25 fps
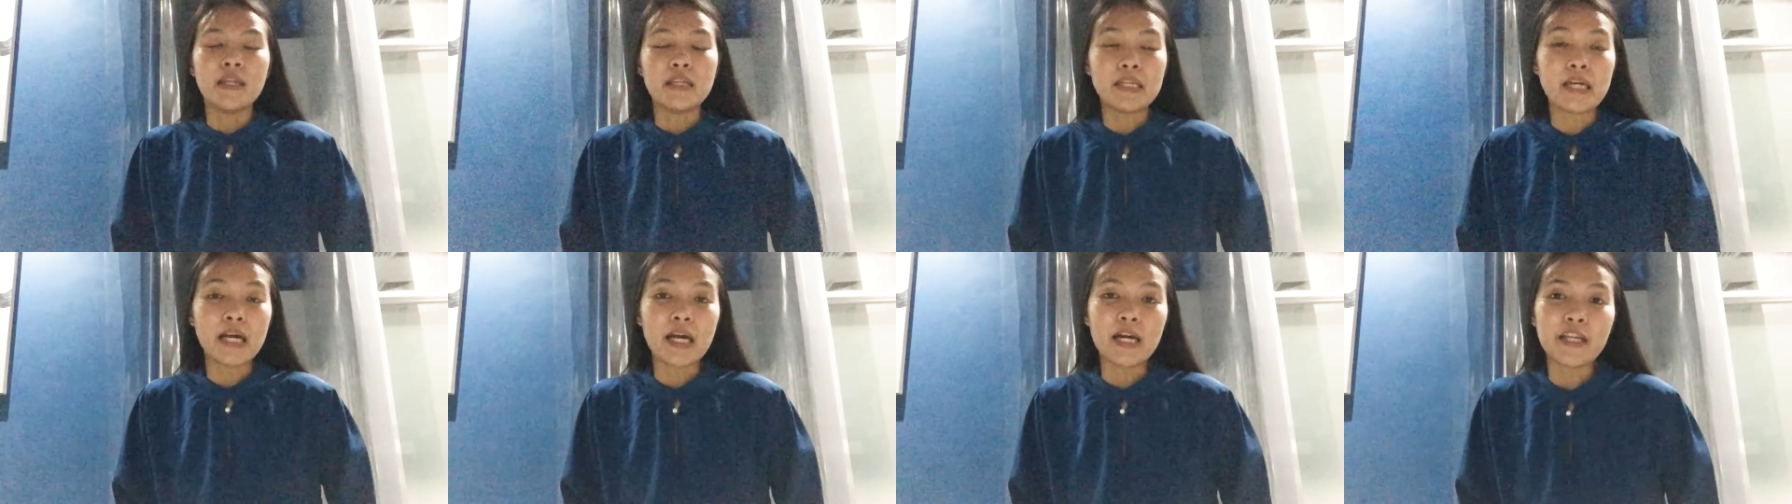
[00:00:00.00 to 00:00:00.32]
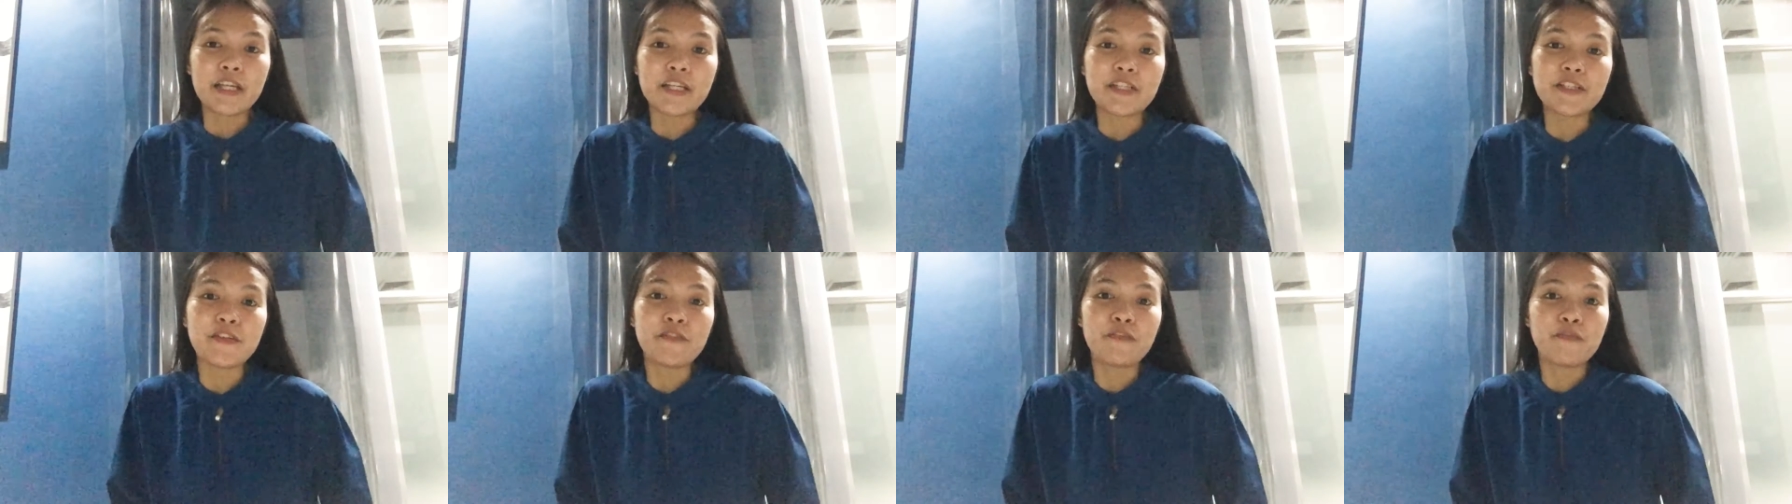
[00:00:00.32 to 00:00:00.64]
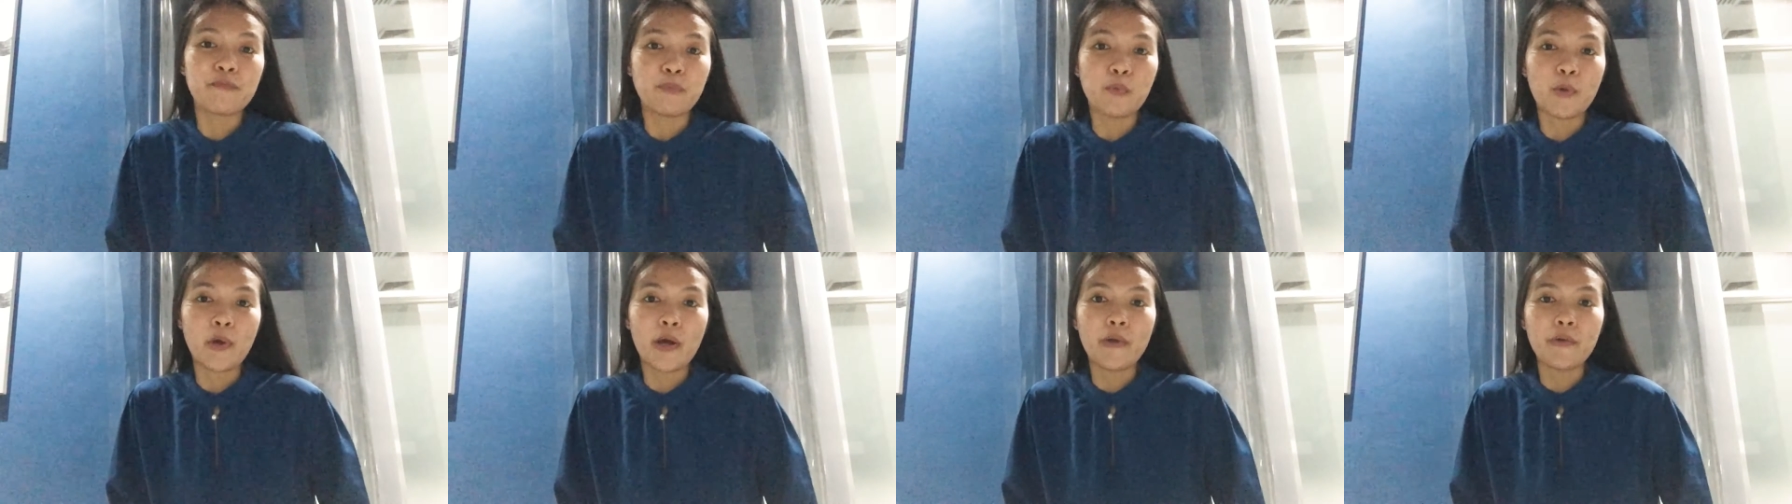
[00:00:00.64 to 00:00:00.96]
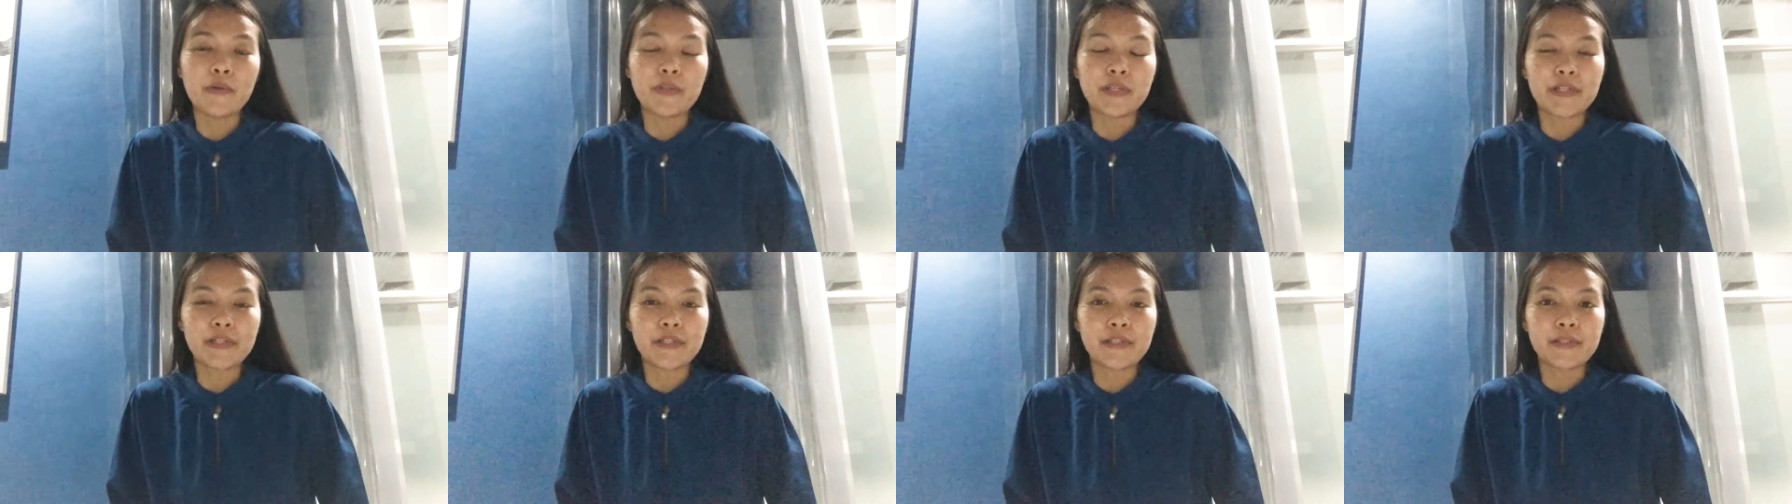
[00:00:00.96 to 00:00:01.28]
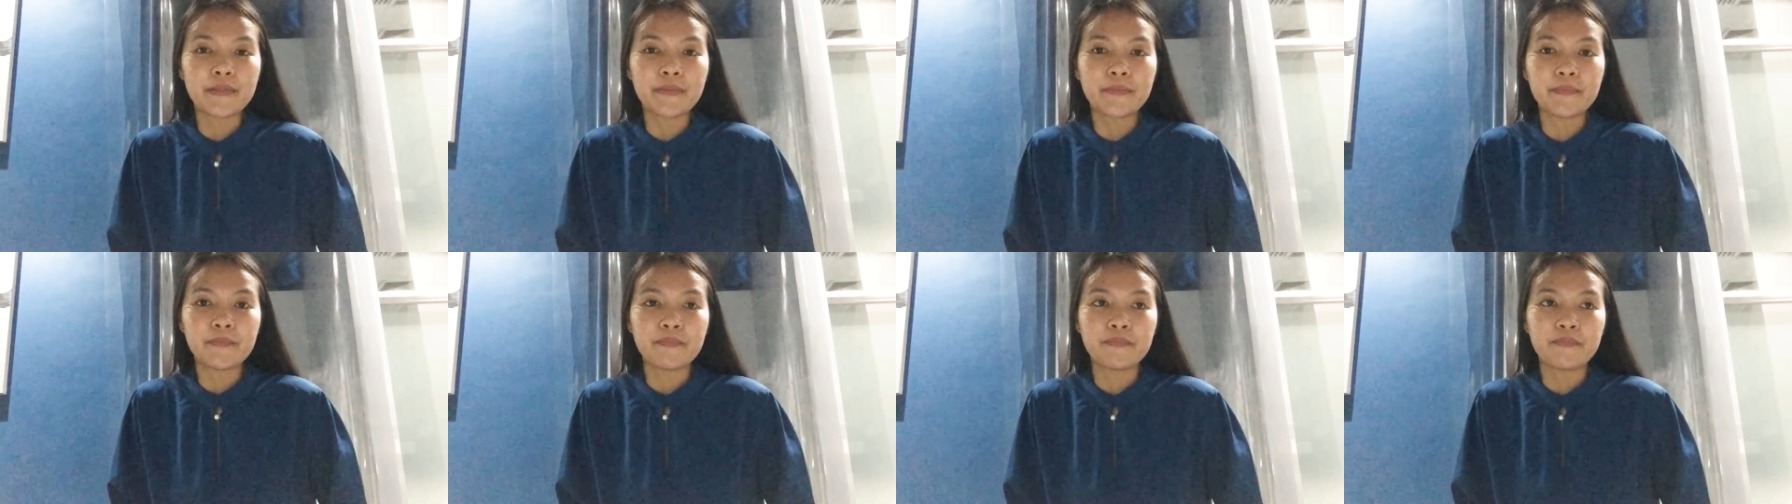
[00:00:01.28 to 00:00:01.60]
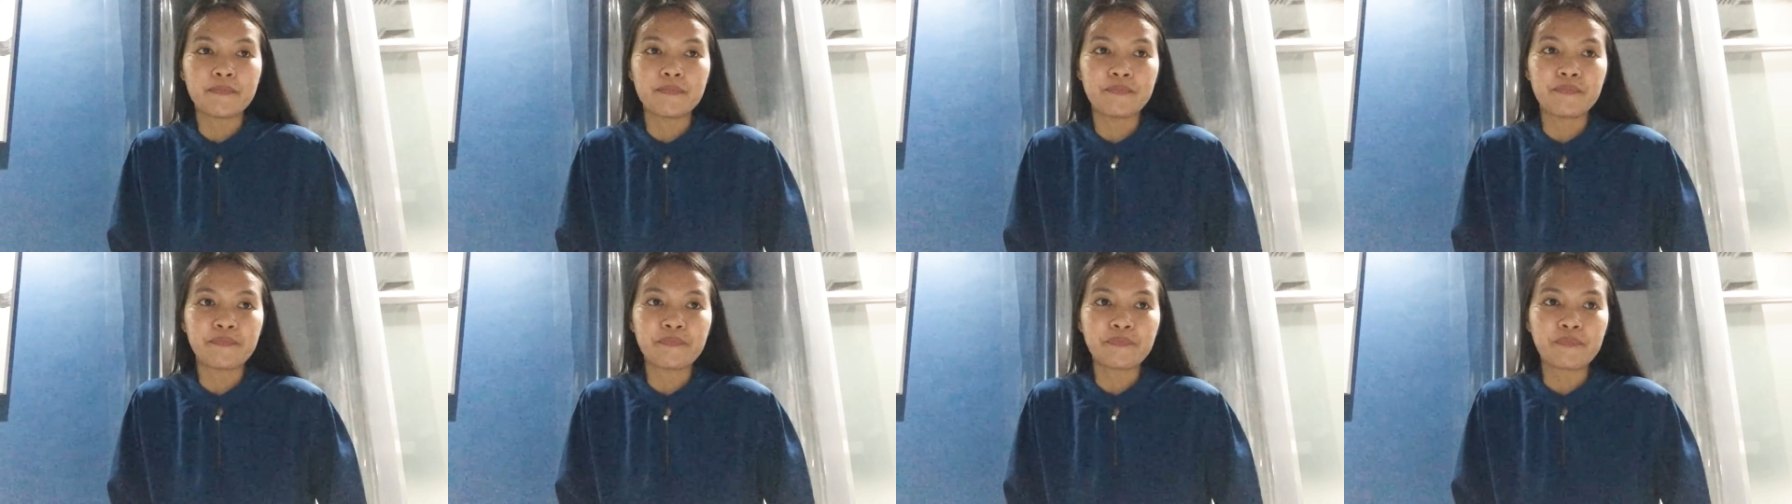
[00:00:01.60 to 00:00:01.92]
Naka-receive po ako ng
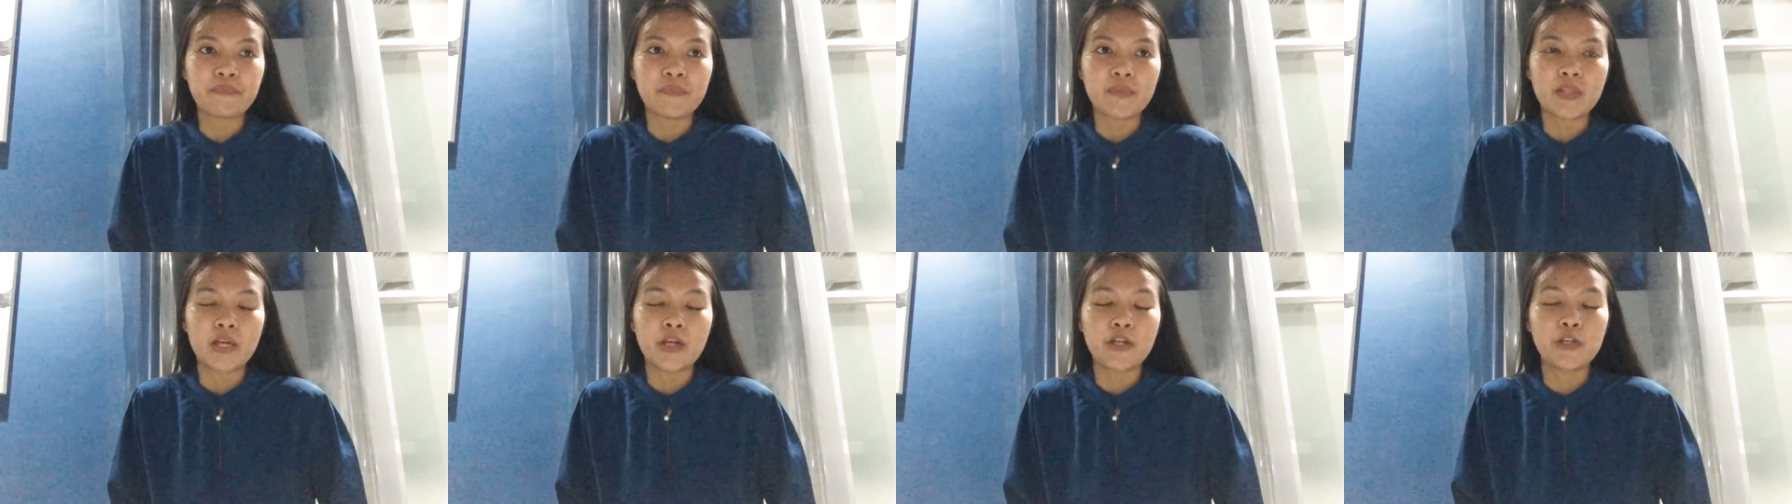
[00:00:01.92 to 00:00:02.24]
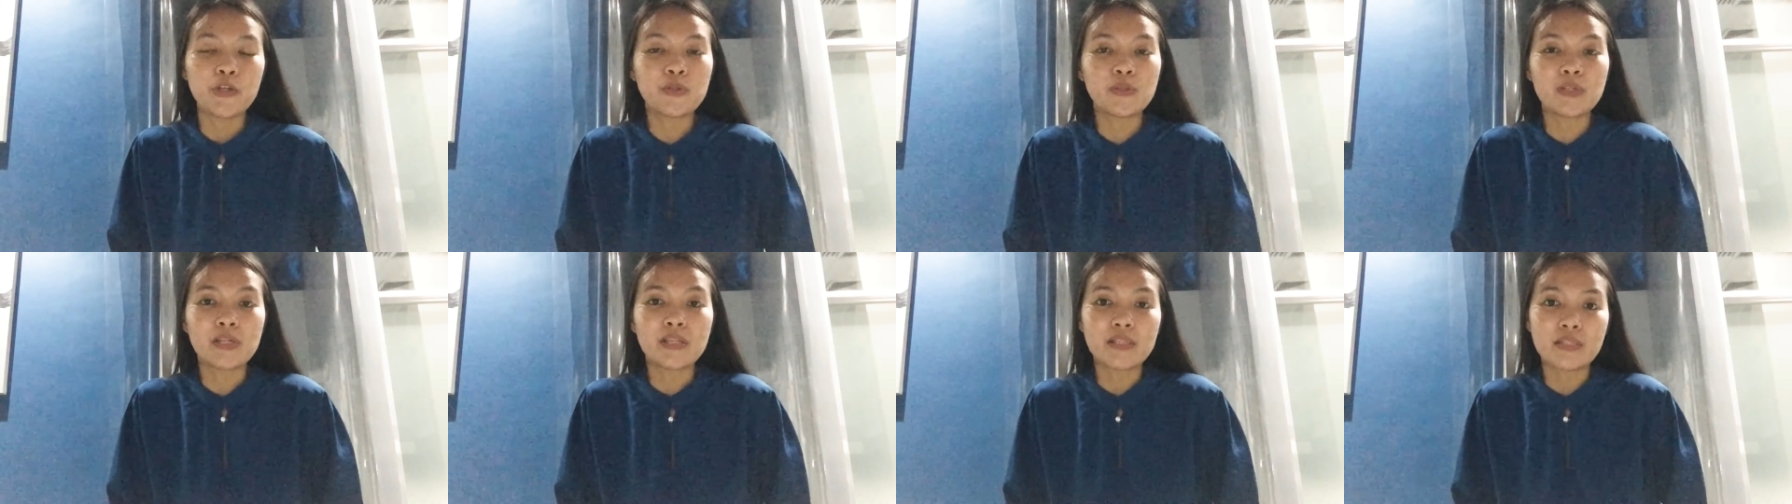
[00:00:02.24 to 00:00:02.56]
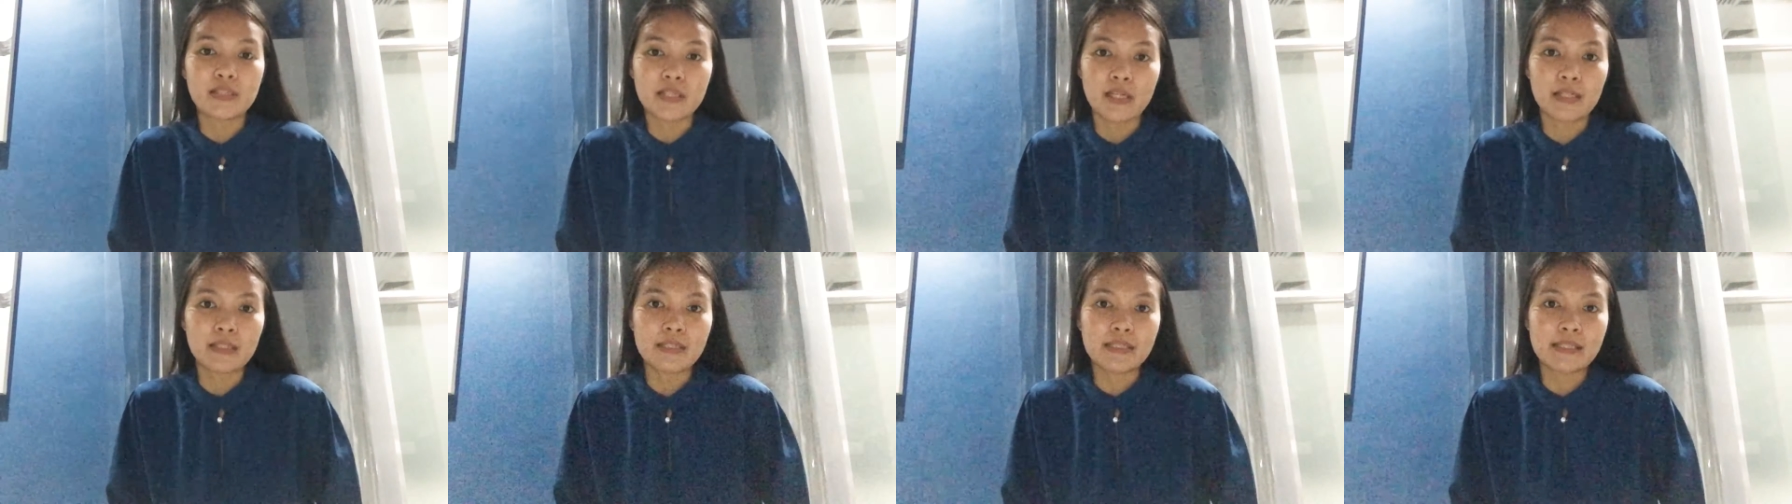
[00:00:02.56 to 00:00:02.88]
utensil